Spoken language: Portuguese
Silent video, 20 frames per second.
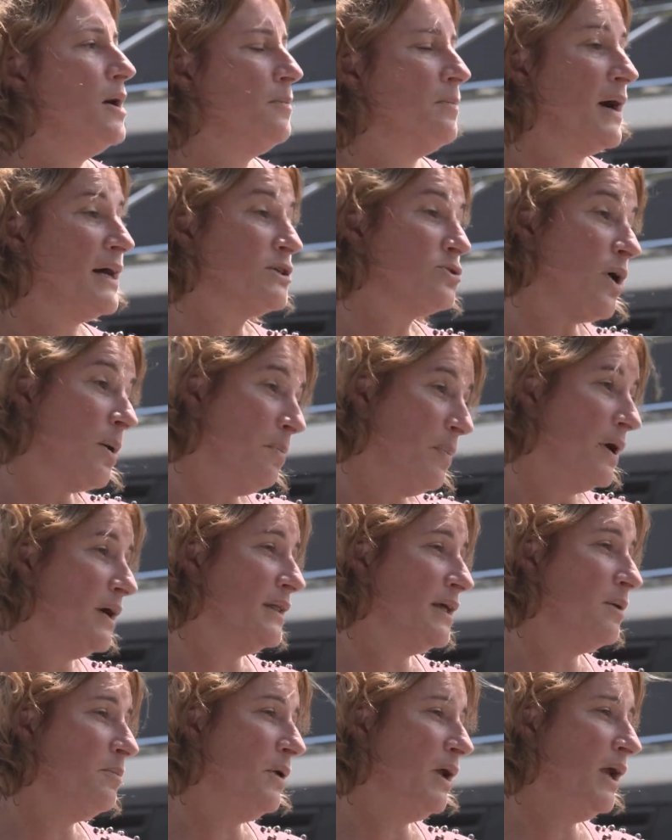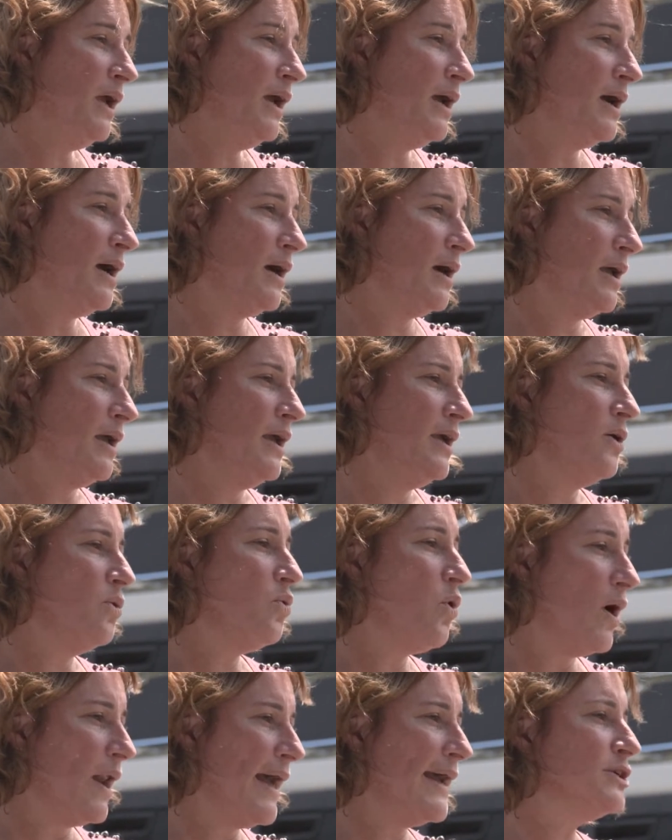Mas com a pandemia, é. e o
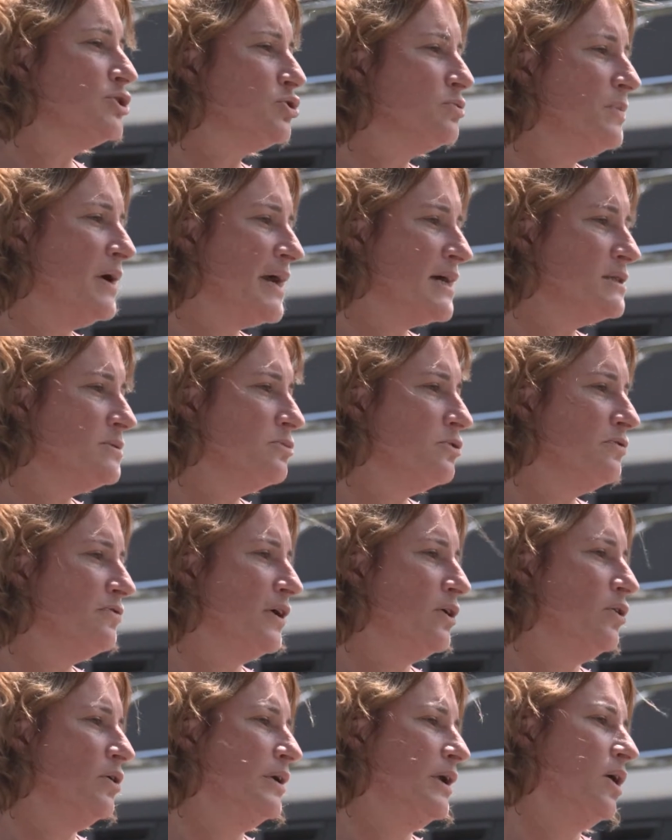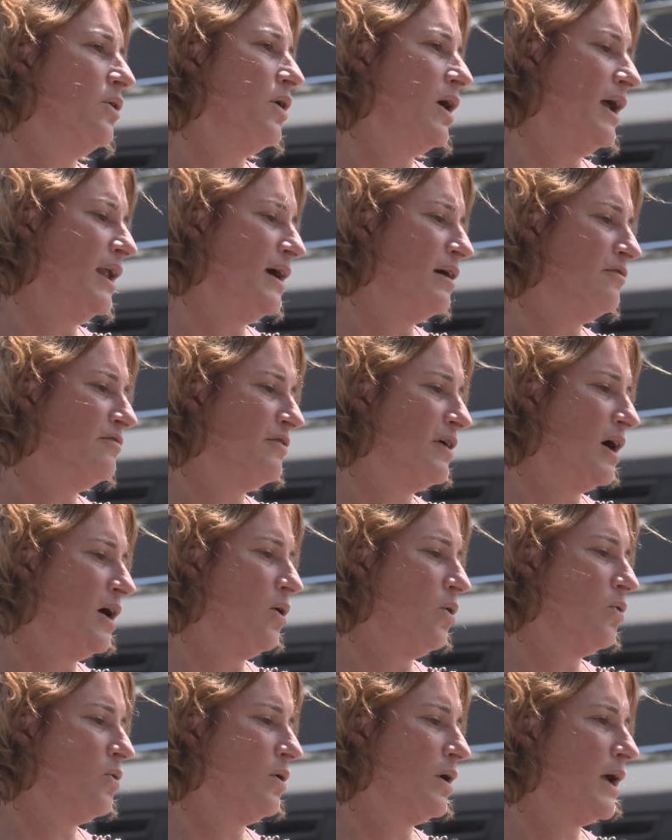colégio mesmo falou, não, olha,
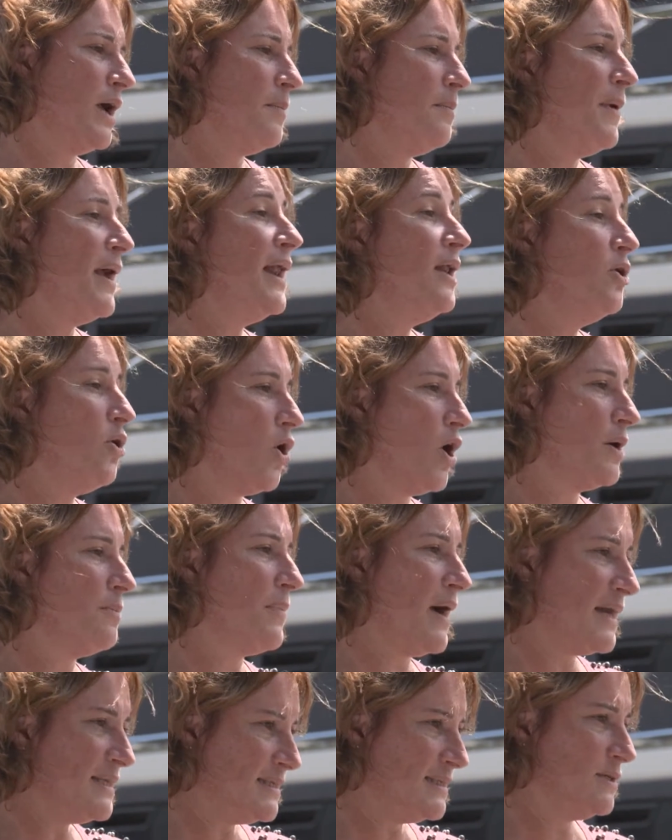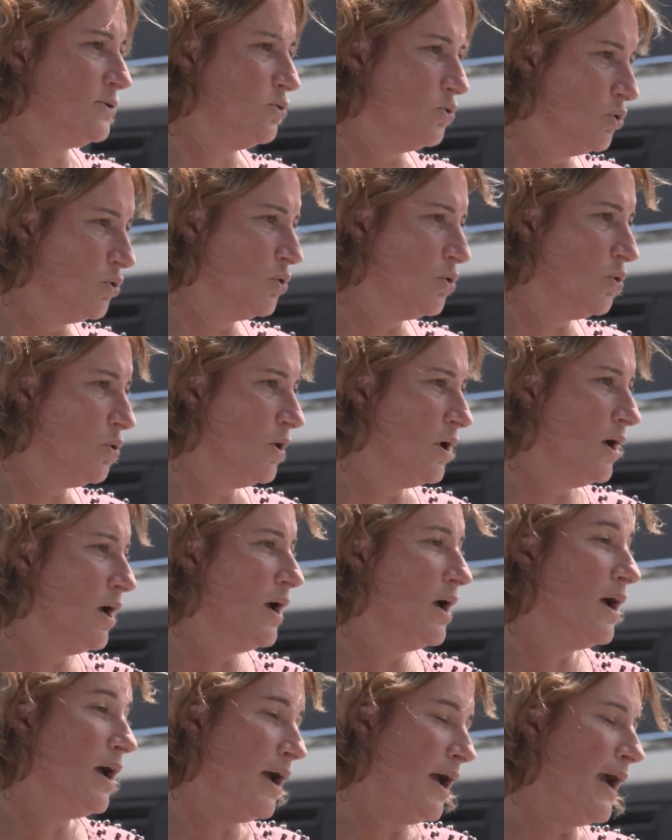Val, é melhor, mais seguro,
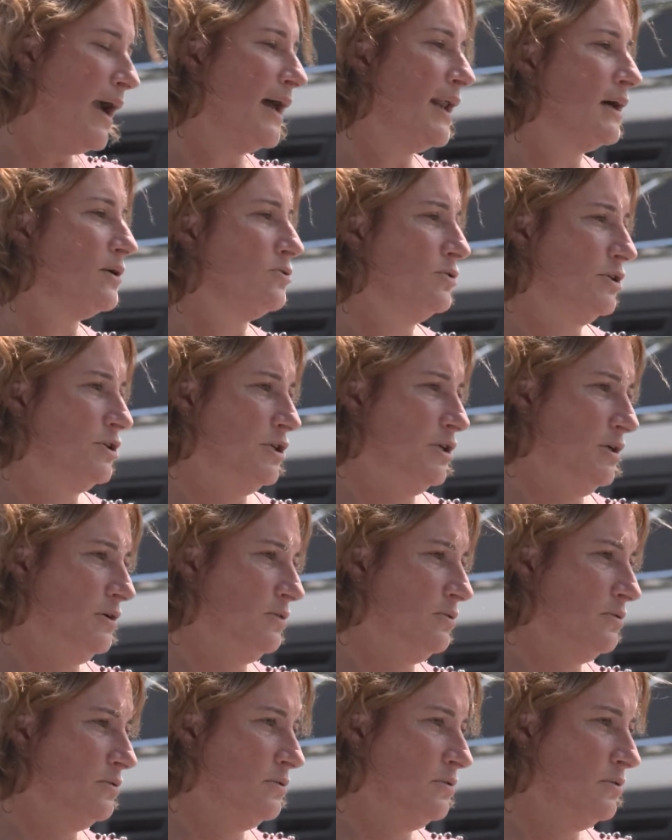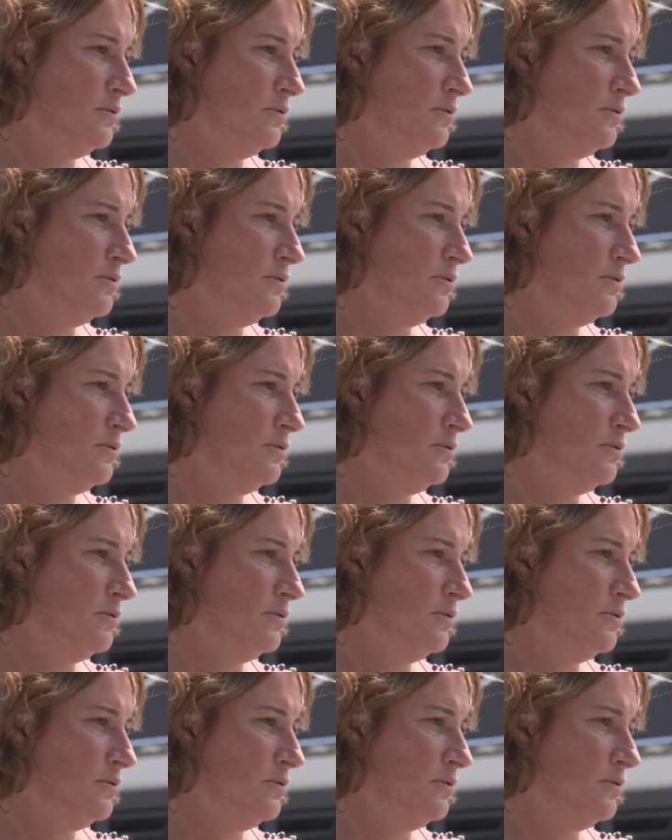hum. ela contigo